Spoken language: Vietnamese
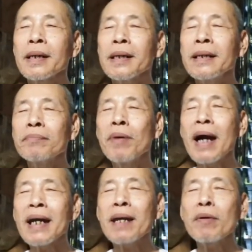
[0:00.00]
cái việc
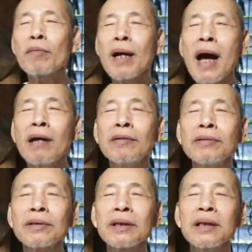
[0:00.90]
mà anh em đồng
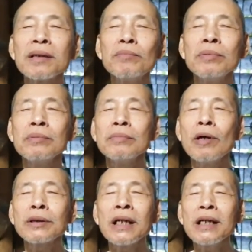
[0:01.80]
đạo có
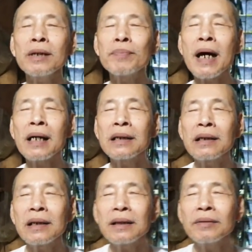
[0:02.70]
bố thí giúp đỡ
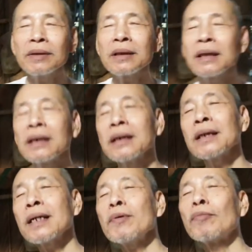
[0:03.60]
cho
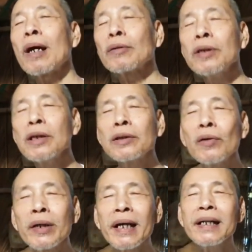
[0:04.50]
anh em đồng đạo như
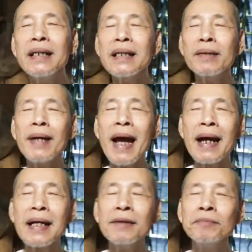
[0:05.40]
tôi đây như anh em
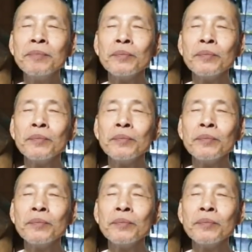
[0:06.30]
khác á